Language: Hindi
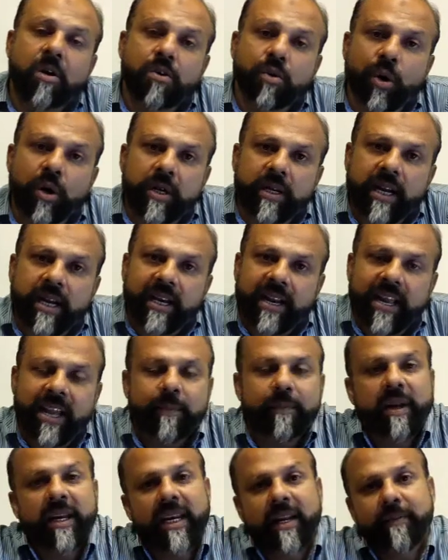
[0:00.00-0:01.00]
कॉन्टैक्ट
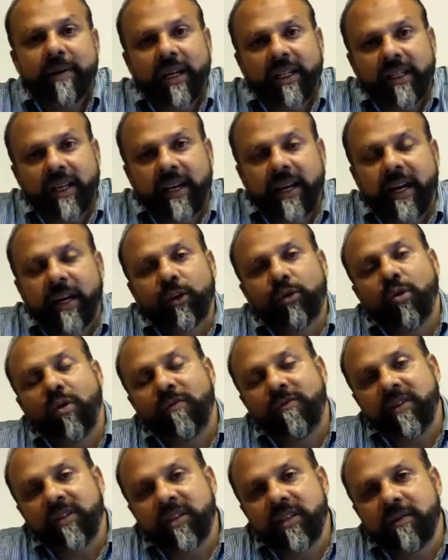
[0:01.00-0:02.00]
एक महीने बाद करेगा तो
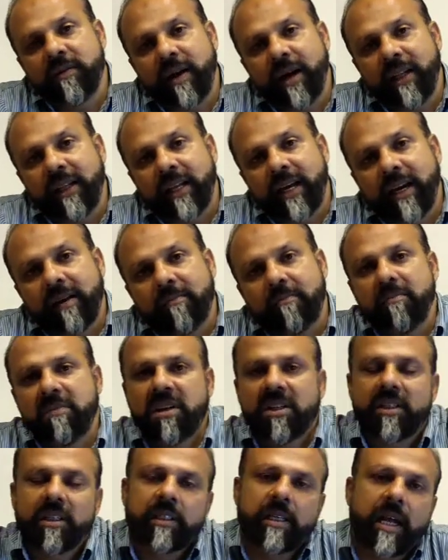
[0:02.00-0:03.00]
ऑब्वियस ही बात है
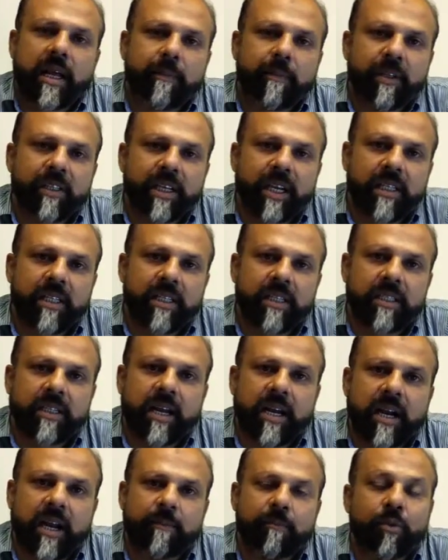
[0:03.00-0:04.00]
बीस हज़ार पचास
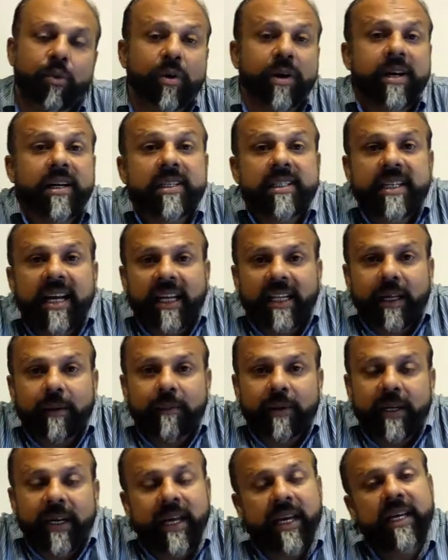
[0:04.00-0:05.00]
हज़ार आपको रेट ज़्यादा
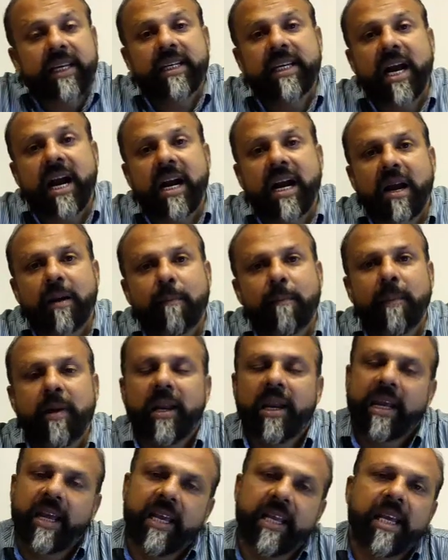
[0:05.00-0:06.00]
मिले या कम
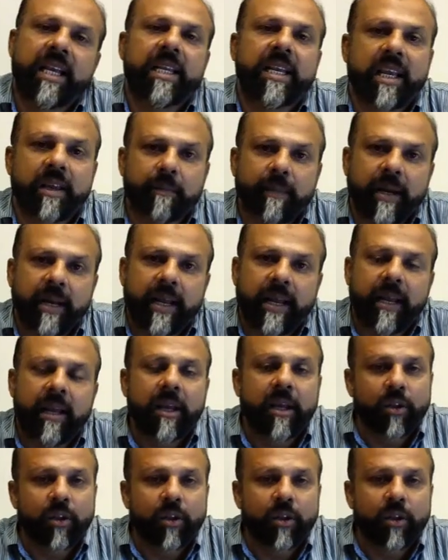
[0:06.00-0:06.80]
मिले या यही मिले